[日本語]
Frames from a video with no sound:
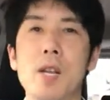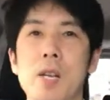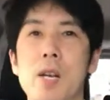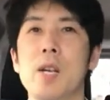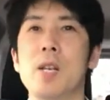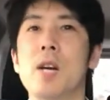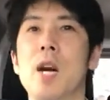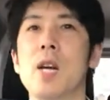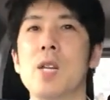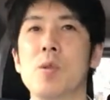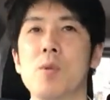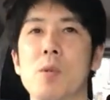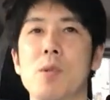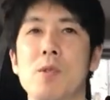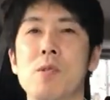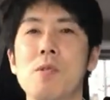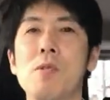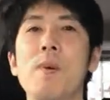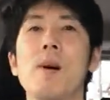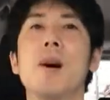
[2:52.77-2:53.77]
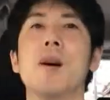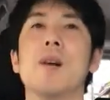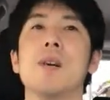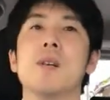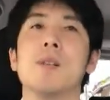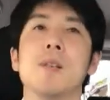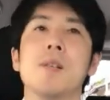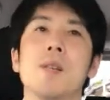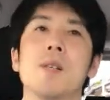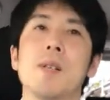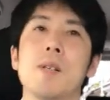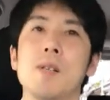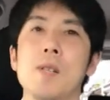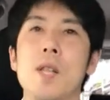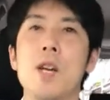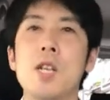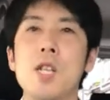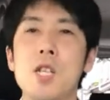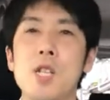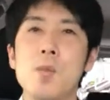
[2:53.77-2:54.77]
え関与っていうのは、うあ、
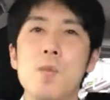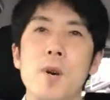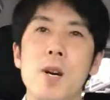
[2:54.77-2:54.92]
なきにし